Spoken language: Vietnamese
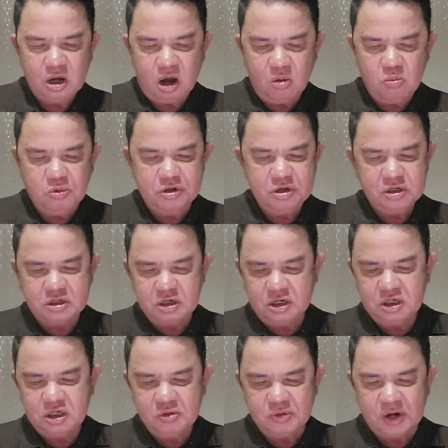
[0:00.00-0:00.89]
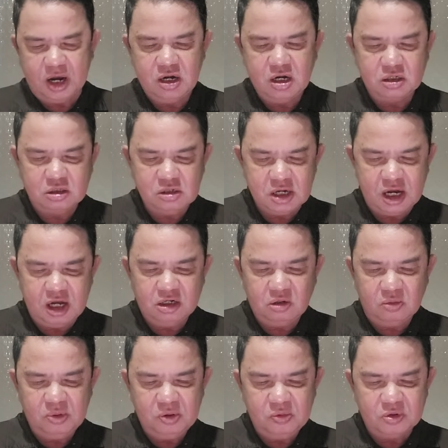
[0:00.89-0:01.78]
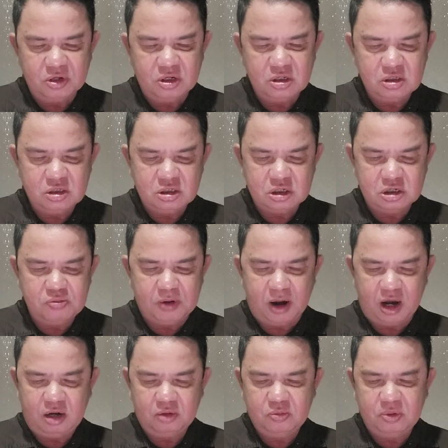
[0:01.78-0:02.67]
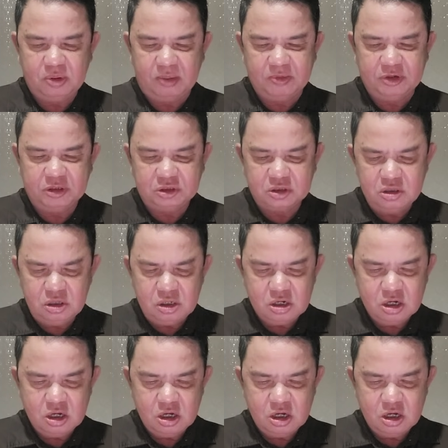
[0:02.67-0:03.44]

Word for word: ông Nguyễn Văn Kỳ khiếu nại lần thứ hai đối với quy định xử phạt vi phạm hành chính